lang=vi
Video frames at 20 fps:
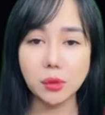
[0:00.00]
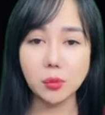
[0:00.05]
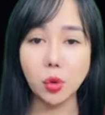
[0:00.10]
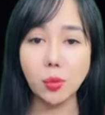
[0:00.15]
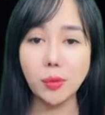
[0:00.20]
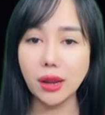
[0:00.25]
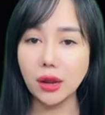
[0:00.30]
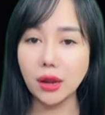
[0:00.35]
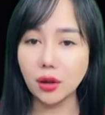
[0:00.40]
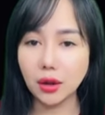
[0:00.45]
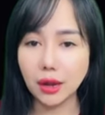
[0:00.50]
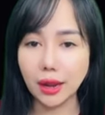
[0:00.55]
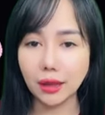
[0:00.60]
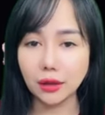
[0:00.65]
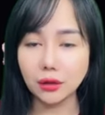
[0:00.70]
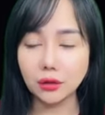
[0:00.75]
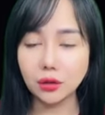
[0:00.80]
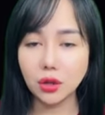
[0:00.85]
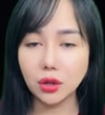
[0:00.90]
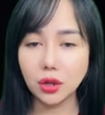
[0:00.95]
quả
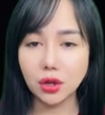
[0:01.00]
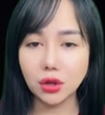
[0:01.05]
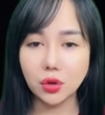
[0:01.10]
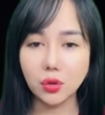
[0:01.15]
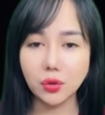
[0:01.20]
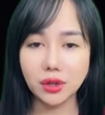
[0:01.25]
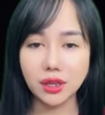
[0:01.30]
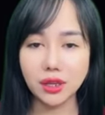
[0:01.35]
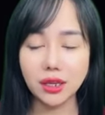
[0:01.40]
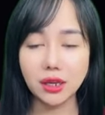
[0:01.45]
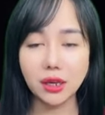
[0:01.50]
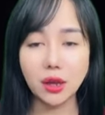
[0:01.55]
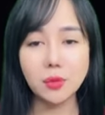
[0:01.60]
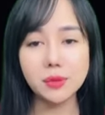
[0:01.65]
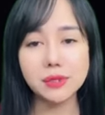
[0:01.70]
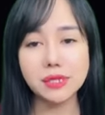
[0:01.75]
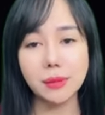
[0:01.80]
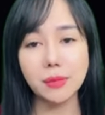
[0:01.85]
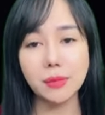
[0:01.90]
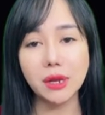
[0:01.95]
là bệnh nhân đã qua
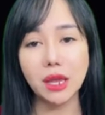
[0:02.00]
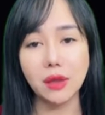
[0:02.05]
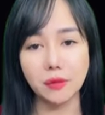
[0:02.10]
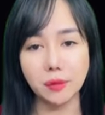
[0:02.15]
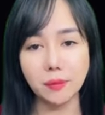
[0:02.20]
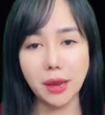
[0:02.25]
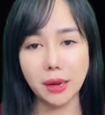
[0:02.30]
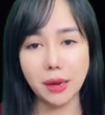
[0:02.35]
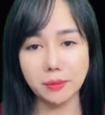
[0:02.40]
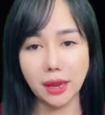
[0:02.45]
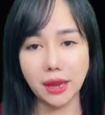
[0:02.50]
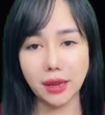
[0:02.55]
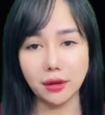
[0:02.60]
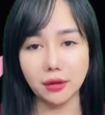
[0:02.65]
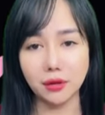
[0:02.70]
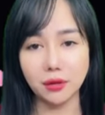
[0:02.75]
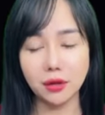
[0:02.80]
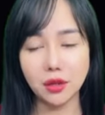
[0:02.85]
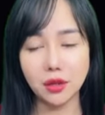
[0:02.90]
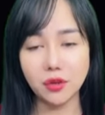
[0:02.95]
cơn nguy hiểm.
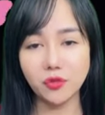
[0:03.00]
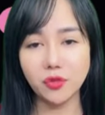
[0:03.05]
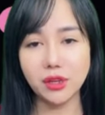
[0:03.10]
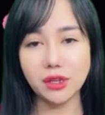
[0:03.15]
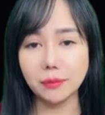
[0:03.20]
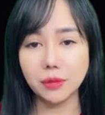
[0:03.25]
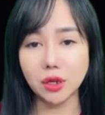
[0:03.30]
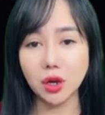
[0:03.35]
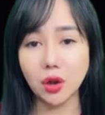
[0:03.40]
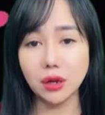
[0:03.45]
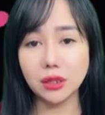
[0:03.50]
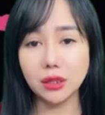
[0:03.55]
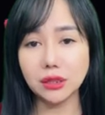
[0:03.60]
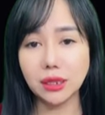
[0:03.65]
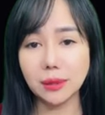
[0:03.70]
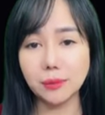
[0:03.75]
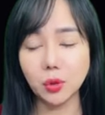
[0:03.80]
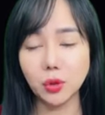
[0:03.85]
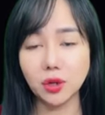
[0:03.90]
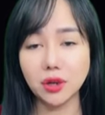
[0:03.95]
Tuy nhiên trong thời gian
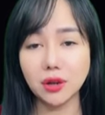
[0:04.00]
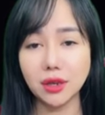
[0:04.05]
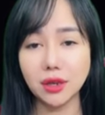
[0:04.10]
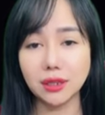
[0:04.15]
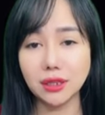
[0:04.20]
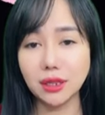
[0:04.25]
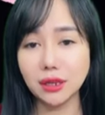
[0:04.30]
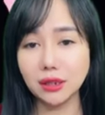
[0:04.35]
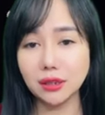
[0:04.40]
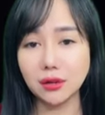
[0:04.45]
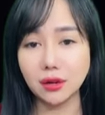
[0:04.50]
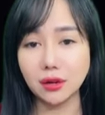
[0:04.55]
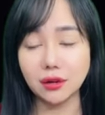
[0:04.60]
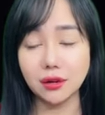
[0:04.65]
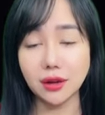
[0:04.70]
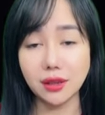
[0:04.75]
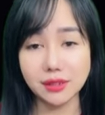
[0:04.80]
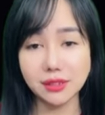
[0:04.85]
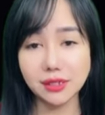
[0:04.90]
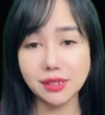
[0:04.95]
tới, cậu
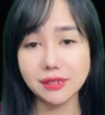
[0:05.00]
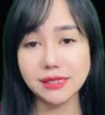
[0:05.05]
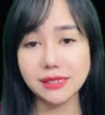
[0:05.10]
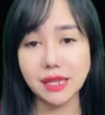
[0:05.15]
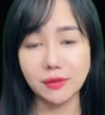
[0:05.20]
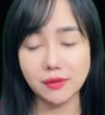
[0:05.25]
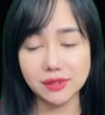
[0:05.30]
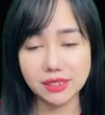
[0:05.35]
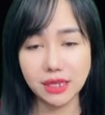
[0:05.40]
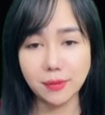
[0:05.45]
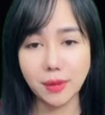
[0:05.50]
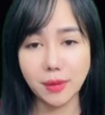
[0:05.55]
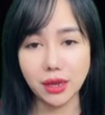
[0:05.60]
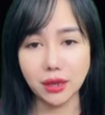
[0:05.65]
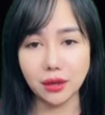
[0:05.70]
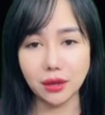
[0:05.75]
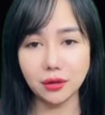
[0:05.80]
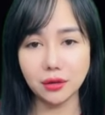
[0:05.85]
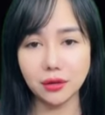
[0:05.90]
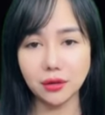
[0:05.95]
ấy phải hạn chế di
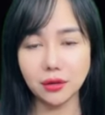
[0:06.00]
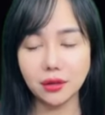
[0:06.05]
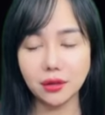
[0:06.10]
chuyển.